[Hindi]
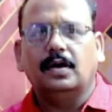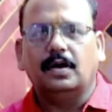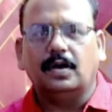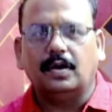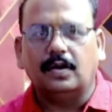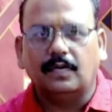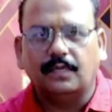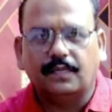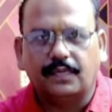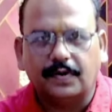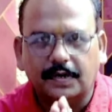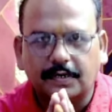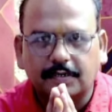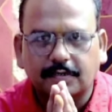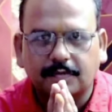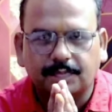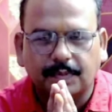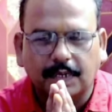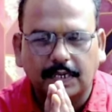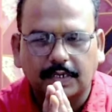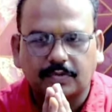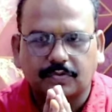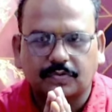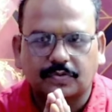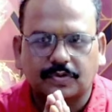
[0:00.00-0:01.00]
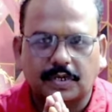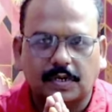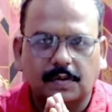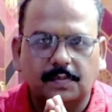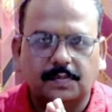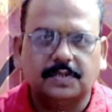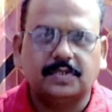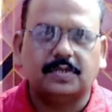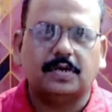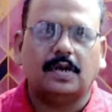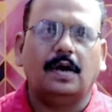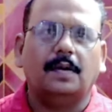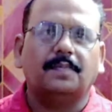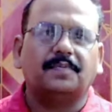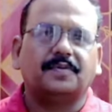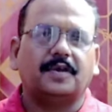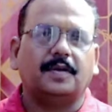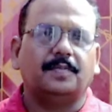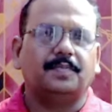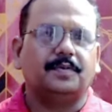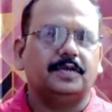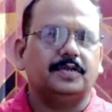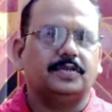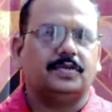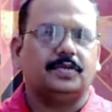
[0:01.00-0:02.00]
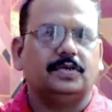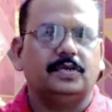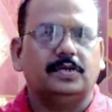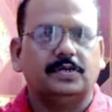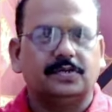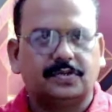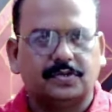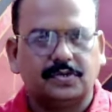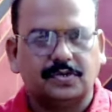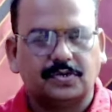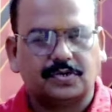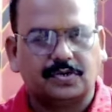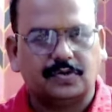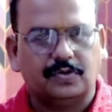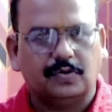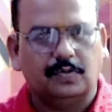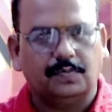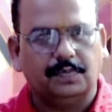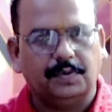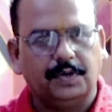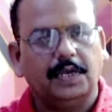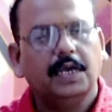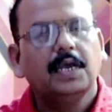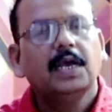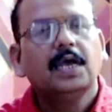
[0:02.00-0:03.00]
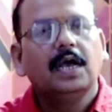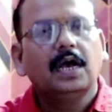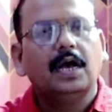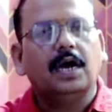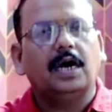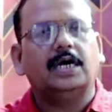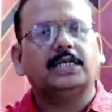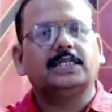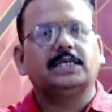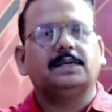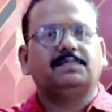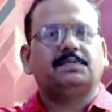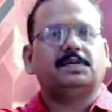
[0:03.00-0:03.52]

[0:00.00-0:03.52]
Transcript: हेलो फ्रेंड्स मैं सुशील मिश्रा आपके अपने चैनल सिस्टी होम में आज